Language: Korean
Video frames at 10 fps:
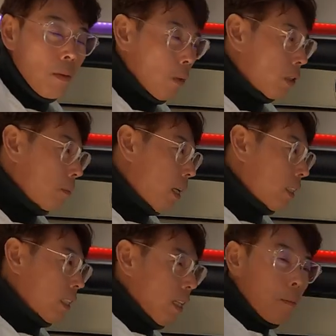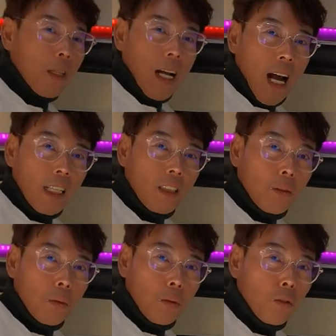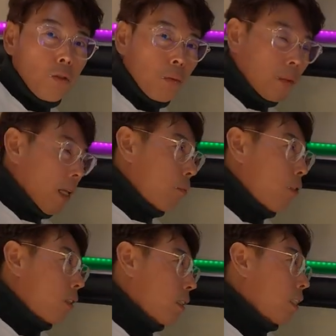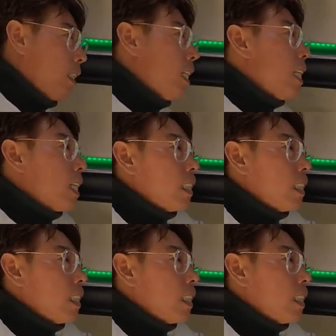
뭐 스마트 DMB가 아니고 유튜브 넷플릭스 등을